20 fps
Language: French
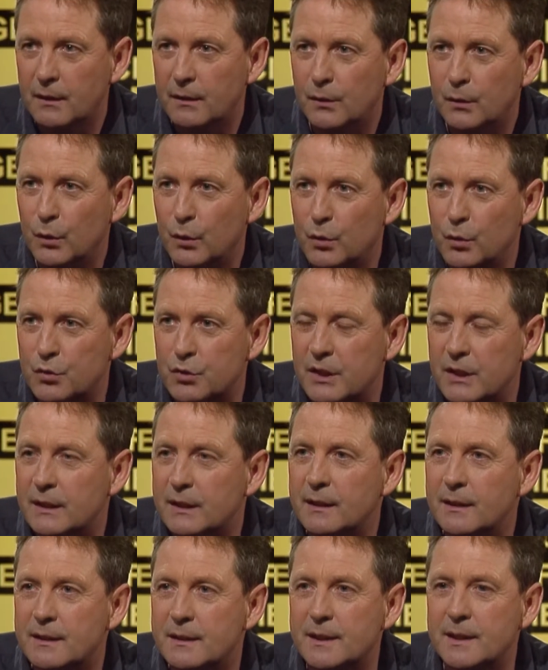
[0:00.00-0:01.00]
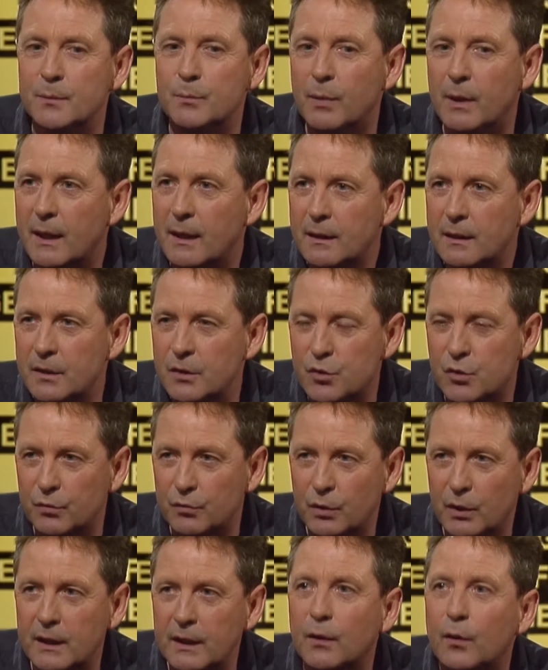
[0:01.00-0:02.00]
euh, j'étais si bas et je
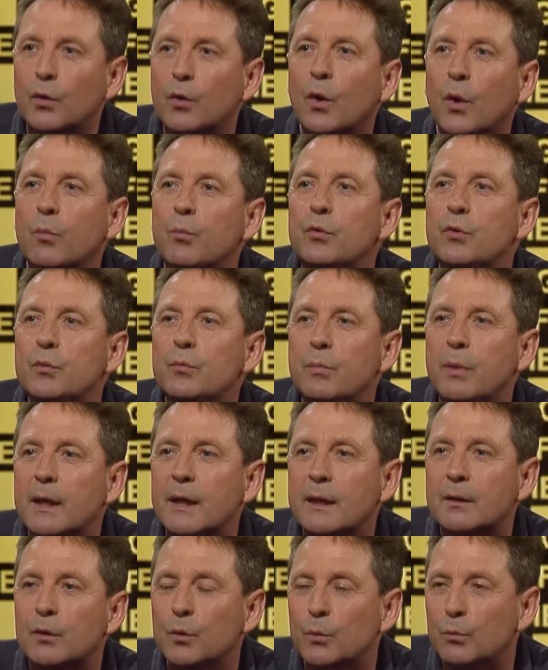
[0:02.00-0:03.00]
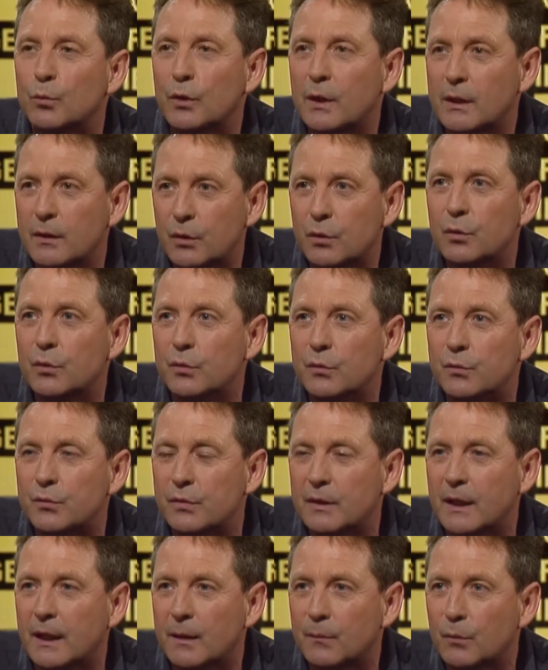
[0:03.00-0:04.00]
voyais encore plus bas que moi que
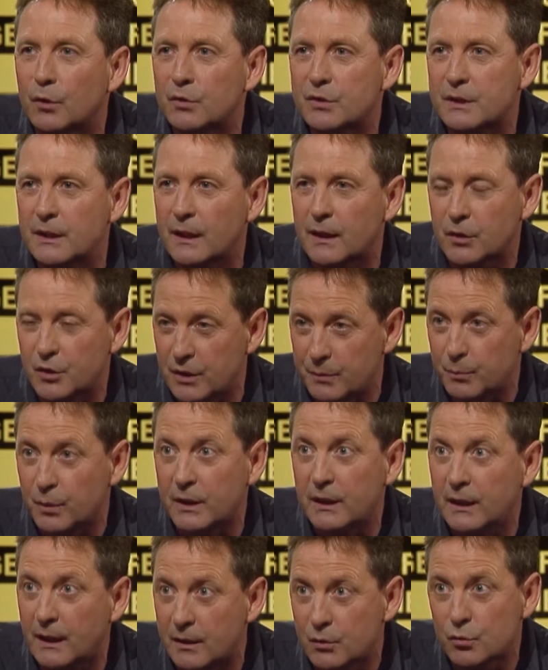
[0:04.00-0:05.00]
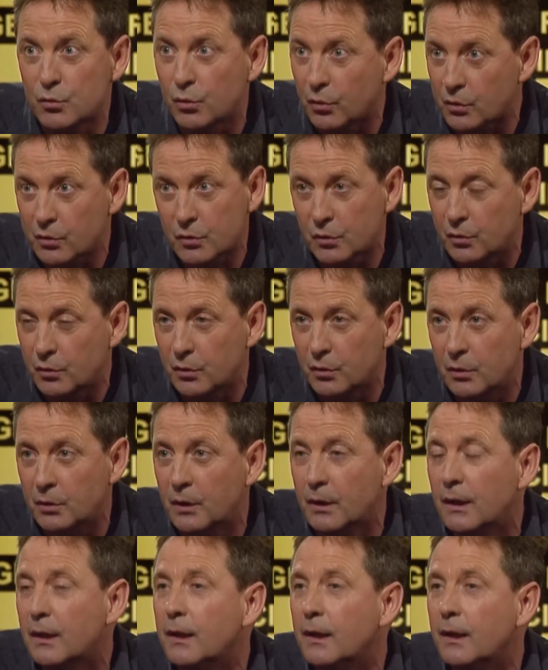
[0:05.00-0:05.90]
finalement, c'est là que j'ai pris la source de